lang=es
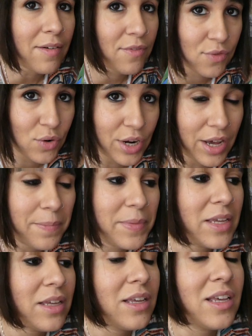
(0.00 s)
Fuera.
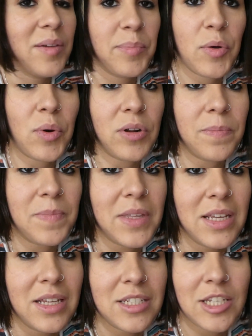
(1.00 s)
Pero bueno,
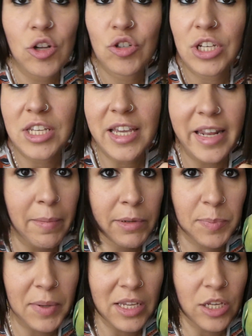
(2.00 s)
se lo enseñé, era
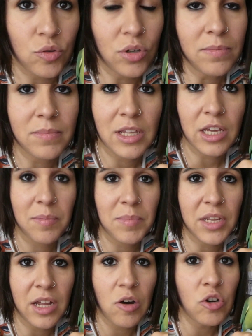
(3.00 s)
más pequeñito, ¿eh? Dije,
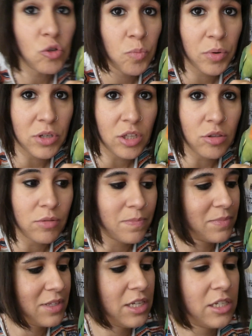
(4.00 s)
mira, es un pollito.
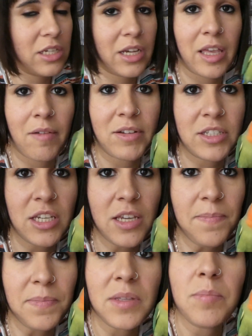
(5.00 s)
Y se quedaba
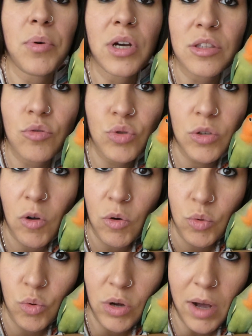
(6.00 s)
así, porque tú se lo
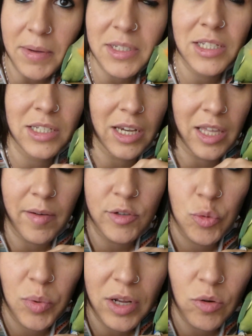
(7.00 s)
acurrucabas y se quedaba
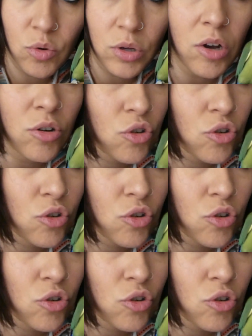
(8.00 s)
súper acurrucado.